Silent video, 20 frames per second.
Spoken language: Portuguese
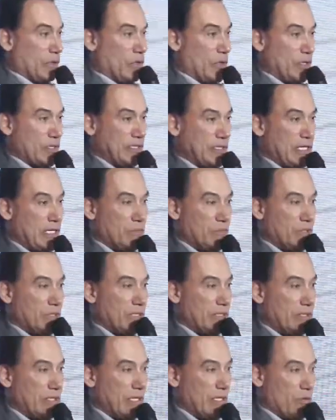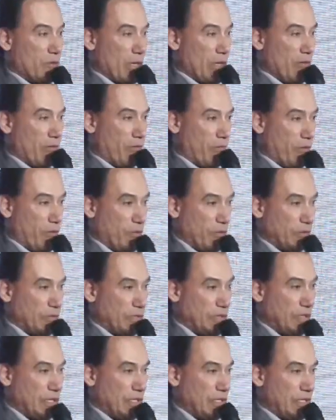nós temos que ter uma
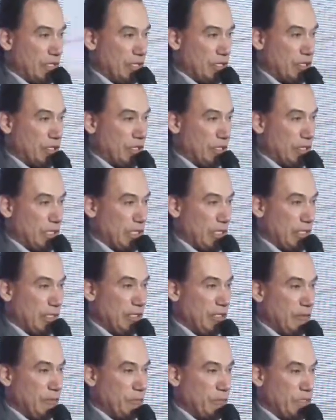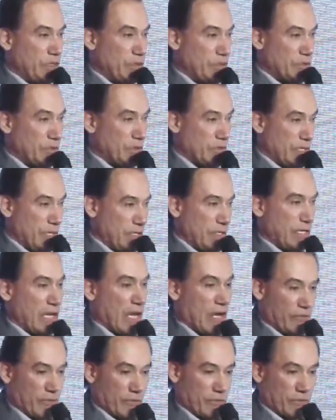fonte de energia limpa e
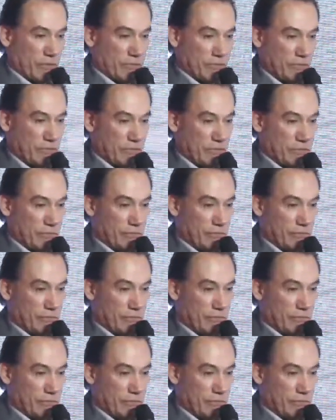sustentável.